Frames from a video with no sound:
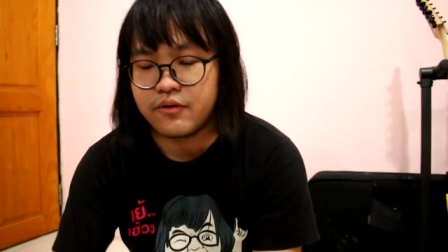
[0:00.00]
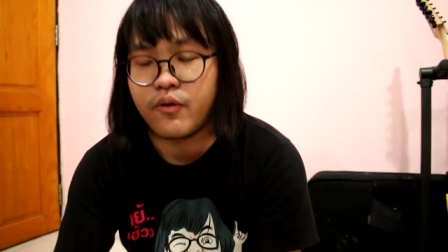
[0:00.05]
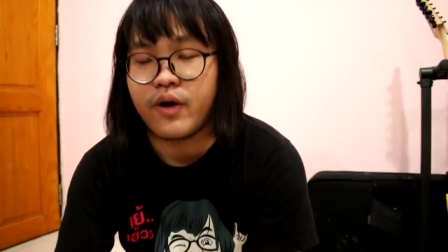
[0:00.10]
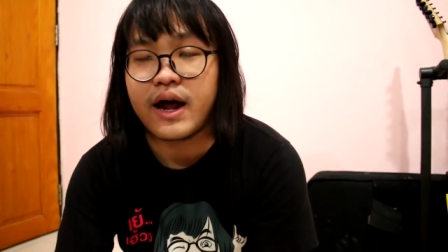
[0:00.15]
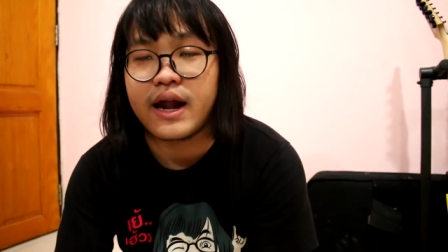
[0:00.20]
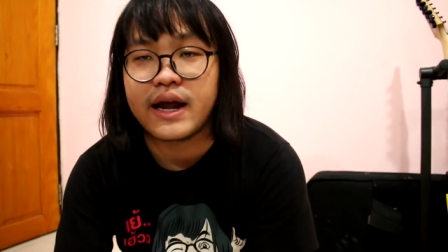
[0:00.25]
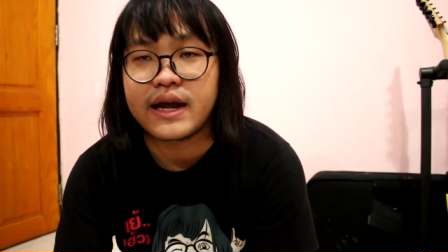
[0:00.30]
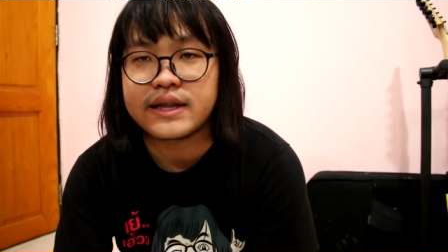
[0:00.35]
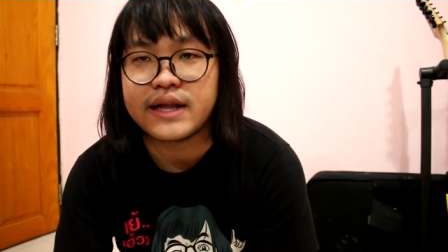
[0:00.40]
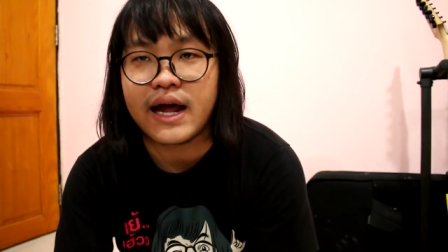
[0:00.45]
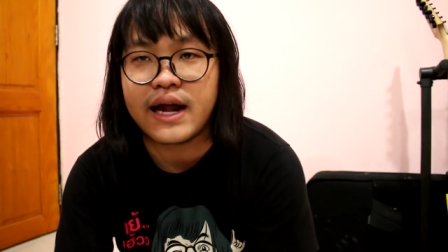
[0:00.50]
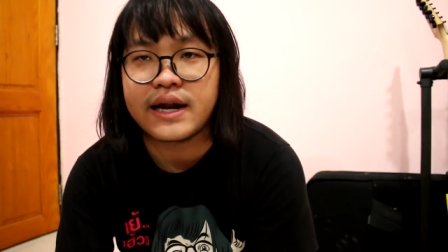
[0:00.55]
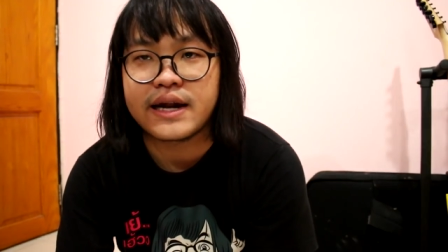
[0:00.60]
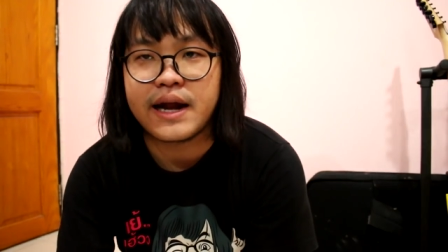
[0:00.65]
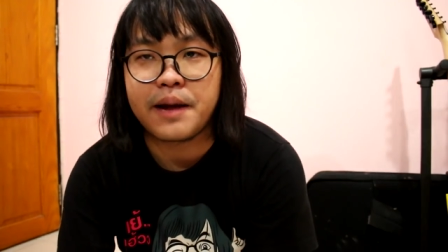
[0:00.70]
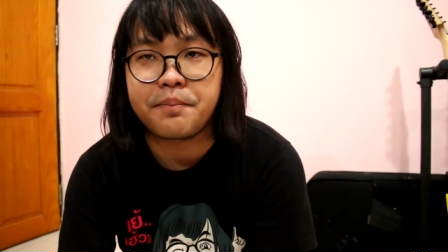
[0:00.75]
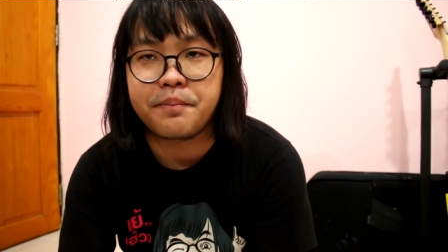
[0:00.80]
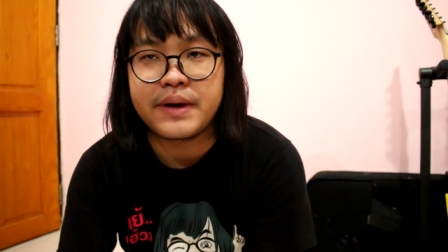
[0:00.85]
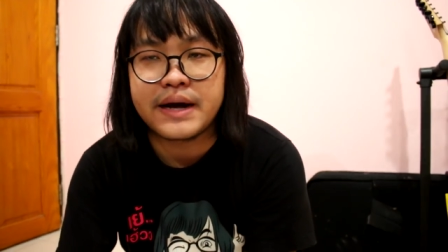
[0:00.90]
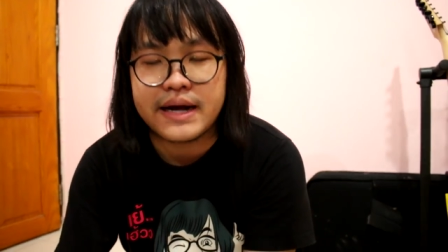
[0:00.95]
วาเลตัน
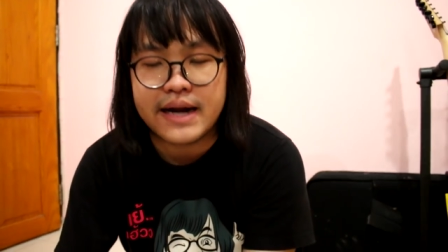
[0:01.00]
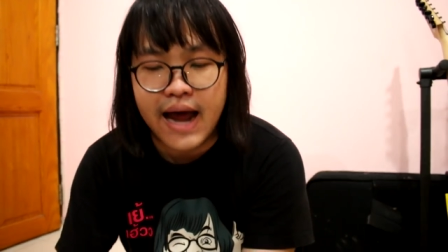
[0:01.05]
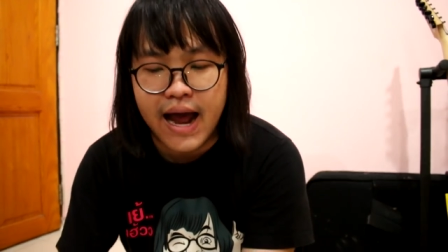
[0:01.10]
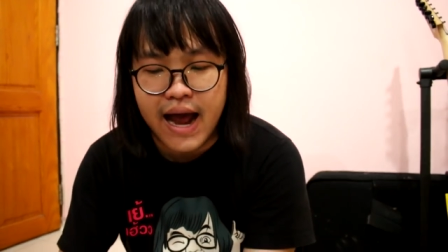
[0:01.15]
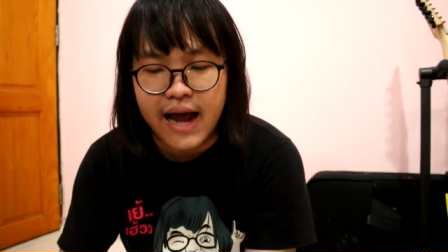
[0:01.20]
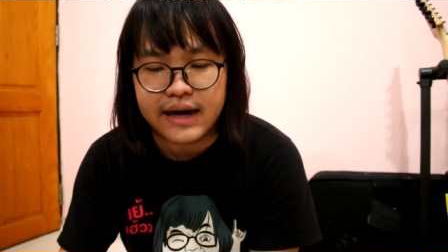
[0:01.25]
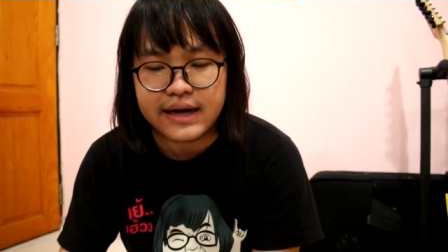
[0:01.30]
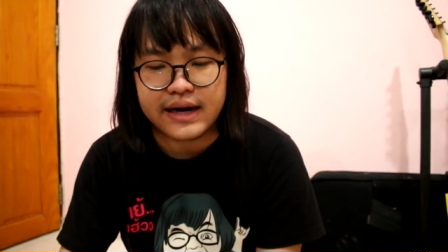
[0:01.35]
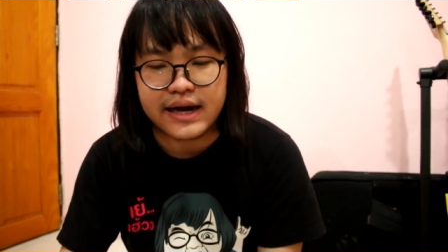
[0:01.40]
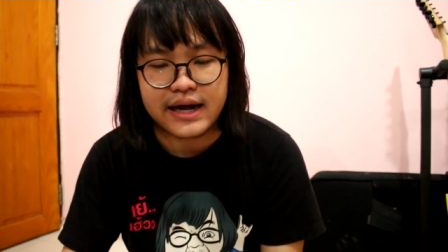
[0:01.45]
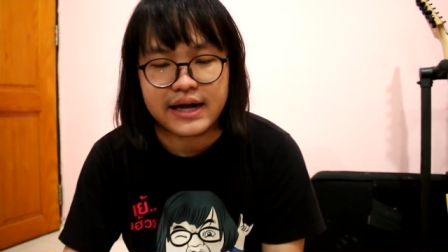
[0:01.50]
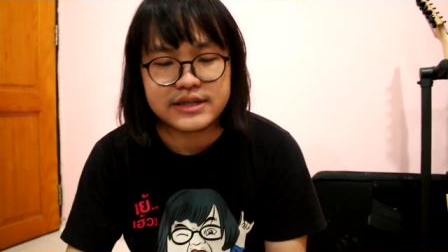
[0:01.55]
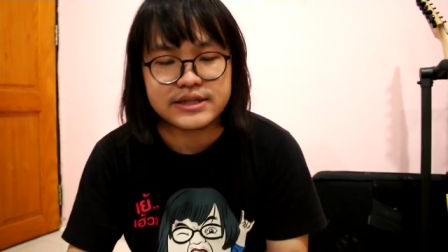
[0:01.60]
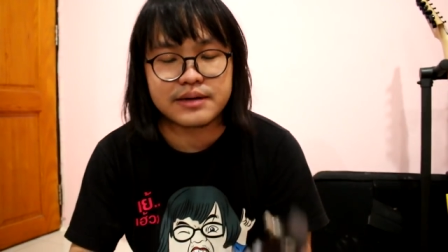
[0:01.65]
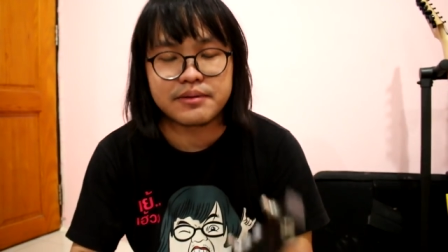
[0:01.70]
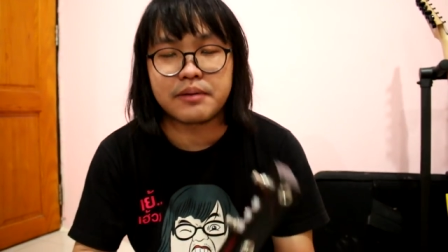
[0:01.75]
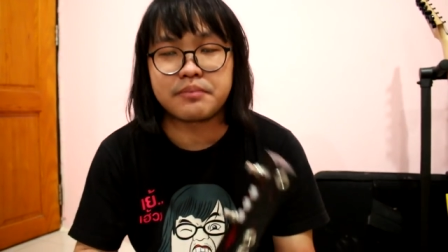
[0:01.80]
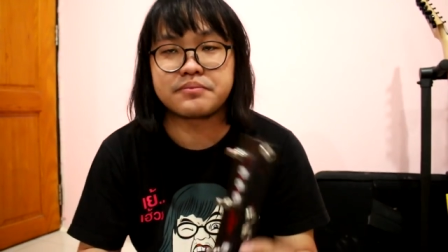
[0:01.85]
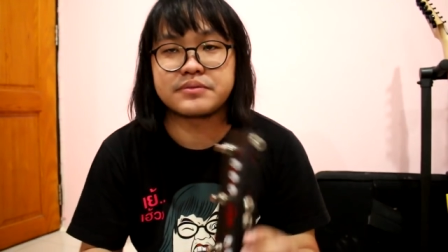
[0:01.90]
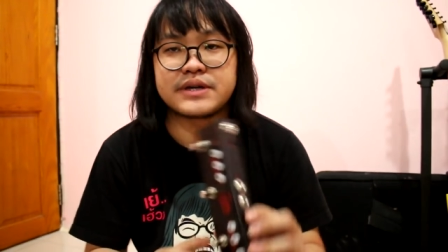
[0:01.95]
แดปเปอร์ดาร์กนะฮะ
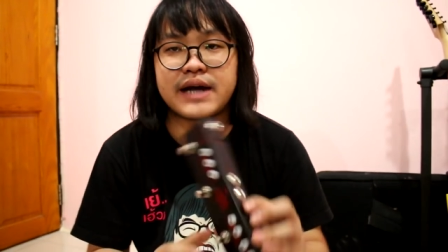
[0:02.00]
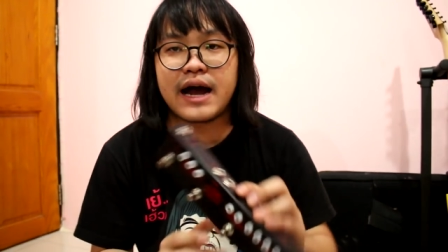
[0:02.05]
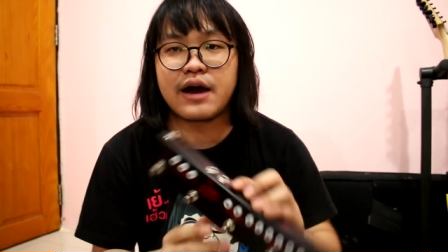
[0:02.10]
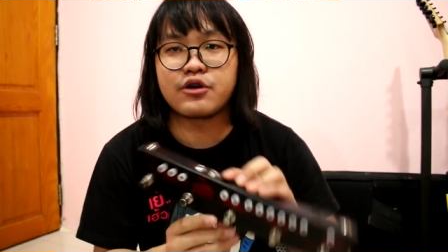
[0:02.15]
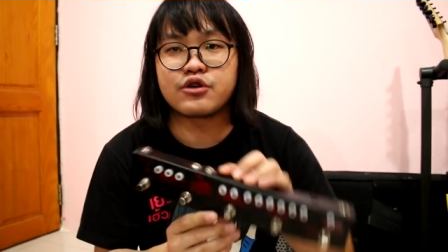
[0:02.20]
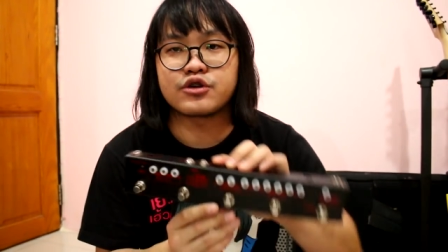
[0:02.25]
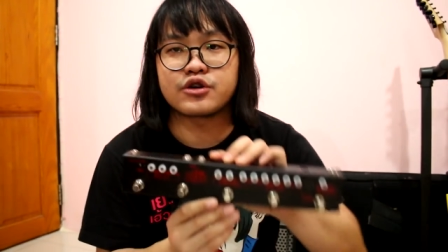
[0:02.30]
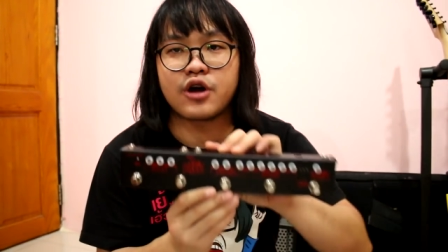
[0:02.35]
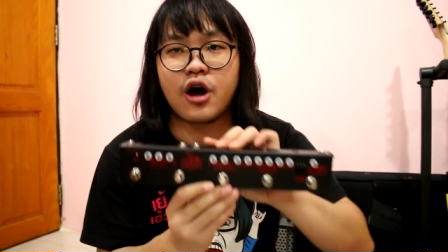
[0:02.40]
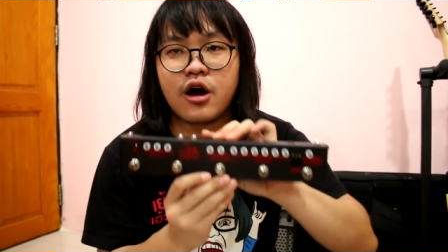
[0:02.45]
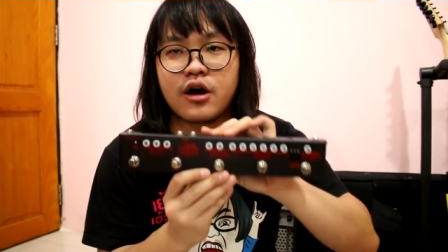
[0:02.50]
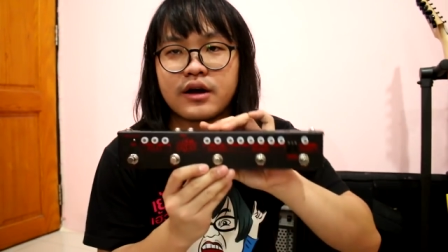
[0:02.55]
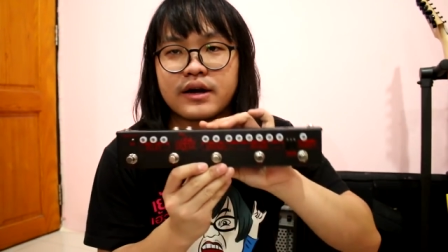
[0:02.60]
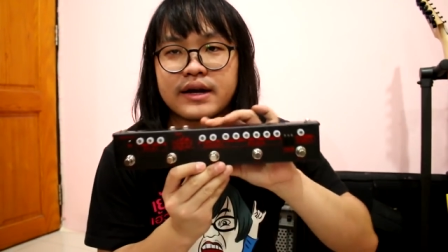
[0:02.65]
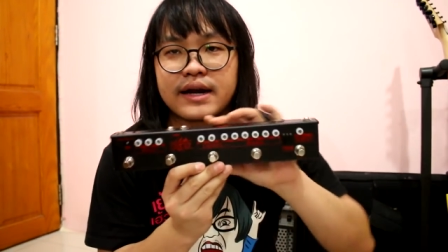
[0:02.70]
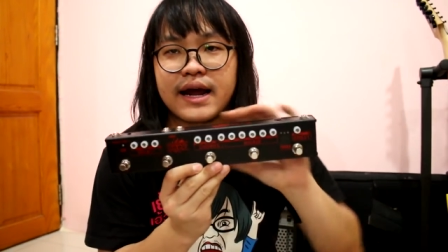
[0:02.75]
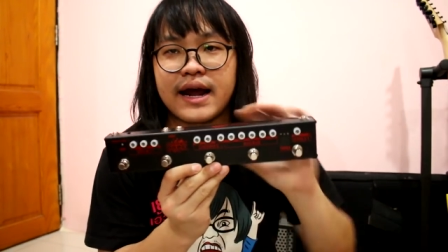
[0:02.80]
สำหรับชาวร็อก